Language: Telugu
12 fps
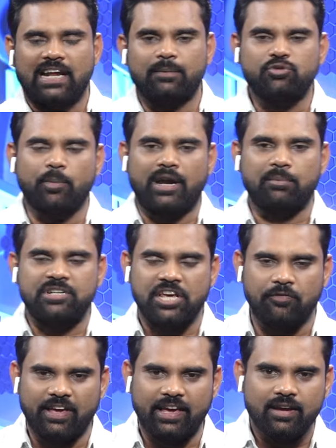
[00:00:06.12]
వెల్కమ్ టు మనం
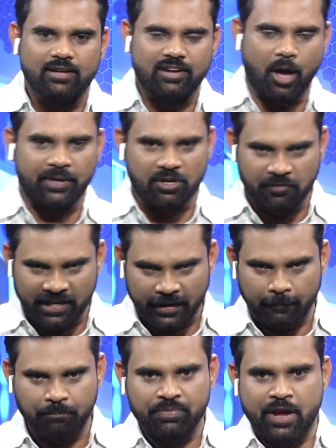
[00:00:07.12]
టీవీ నా పేరు వలి
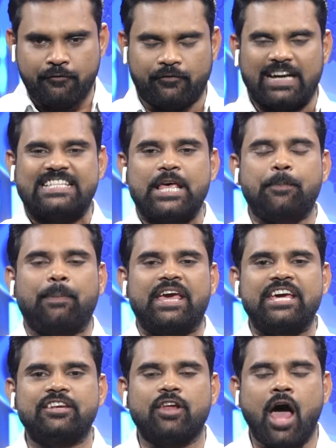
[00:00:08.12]
వైసీపీ
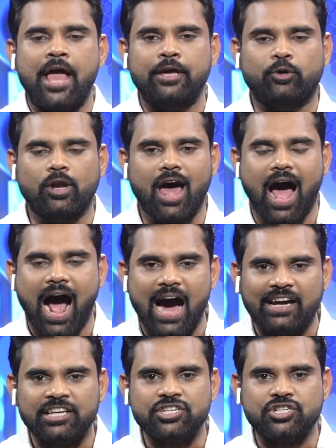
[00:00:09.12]
నాయకుల
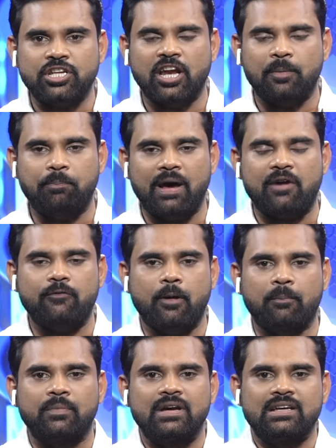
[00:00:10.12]
అరెస్టుల
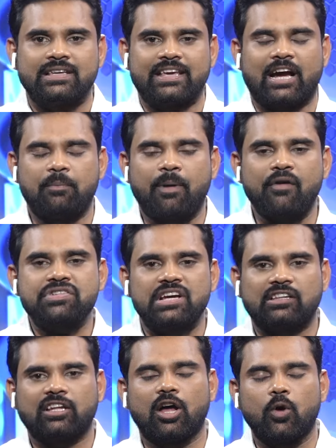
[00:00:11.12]
పర్వం ఇక
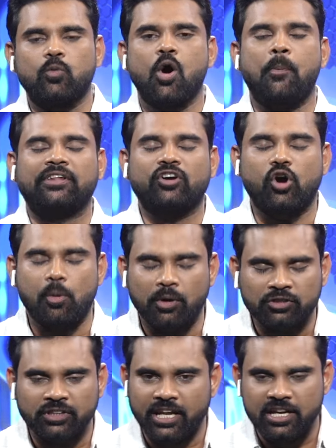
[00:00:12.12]
భవిష్యత్తులో
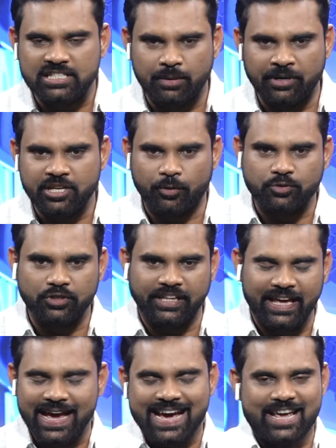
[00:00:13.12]
ఊపందుకోబోతుందనే సమాచారం
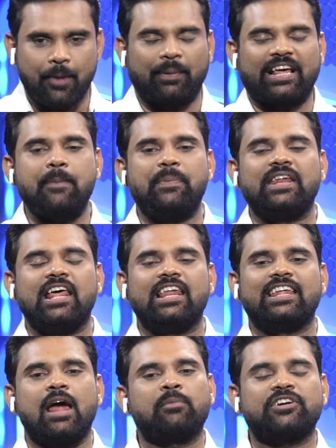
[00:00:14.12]
వస్తుంది ఇప్పటికే
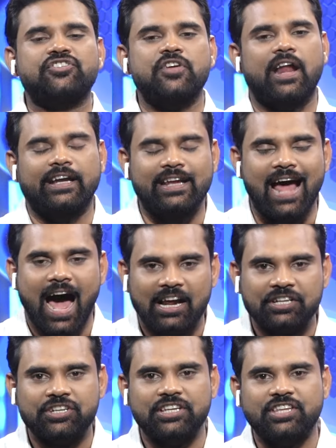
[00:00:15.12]
పిన్నెల్లి రామకృష్ణారెడ్డిని
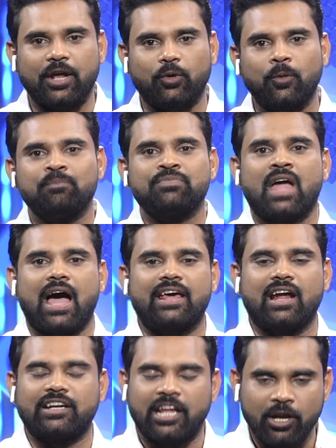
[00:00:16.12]
అరెస్ట్ చేశారు
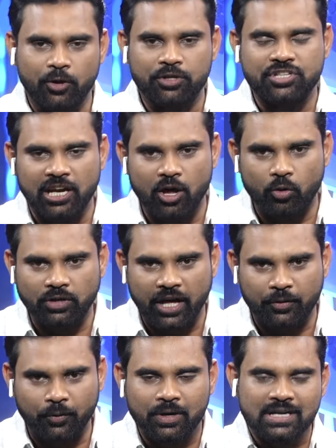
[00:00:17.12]
ఆయన నెల్లూరు జైల్లో
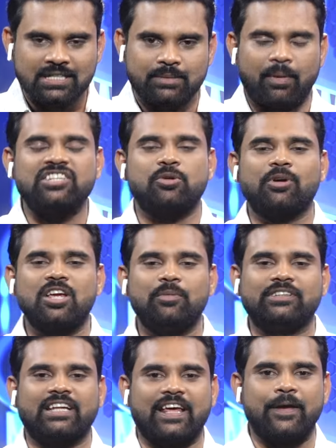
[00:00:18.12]
ఉన్నారు మాజీ
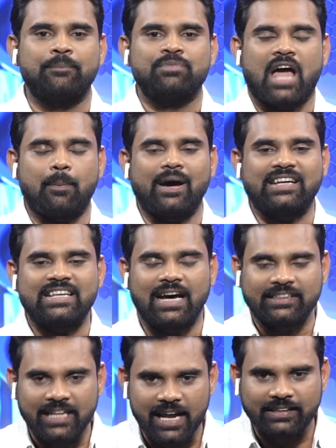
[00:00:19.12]
ముఖ్యమంత్రి ఆ పార్టీ
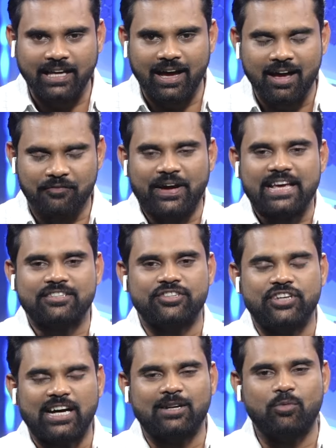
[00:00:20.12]
అధినేత వైఎస్
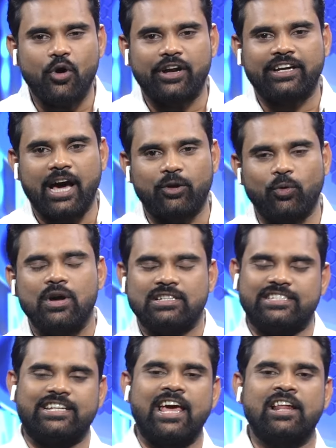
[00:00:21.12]
జగన్మోహన్ రెడ్డి గారు
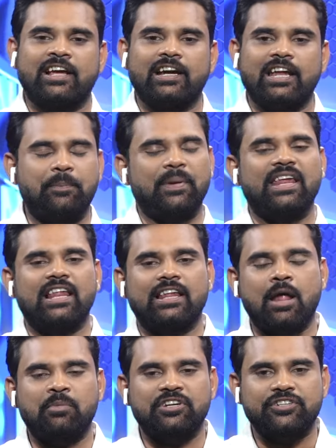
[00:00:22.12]
జైలుకెళ్లి పిన్నెల్లి
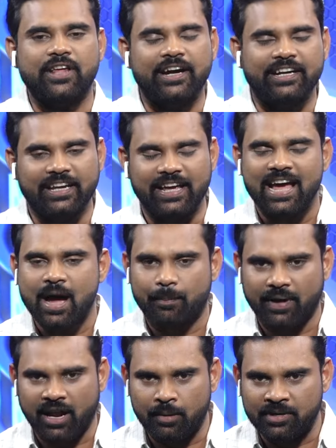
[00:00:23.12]
రామకృష్ణారెడ్డిని
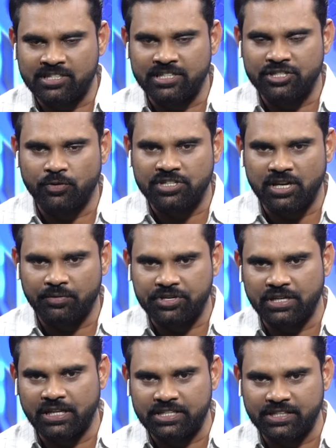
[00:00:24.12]
పరామర్శించి వచ్చిన
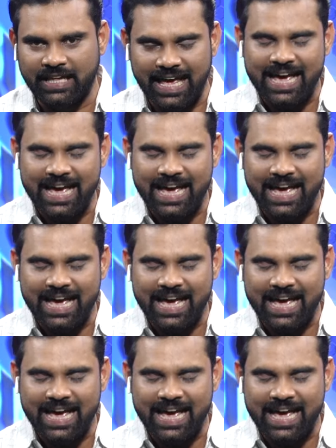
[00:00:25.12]
విషయం తెలిసిందే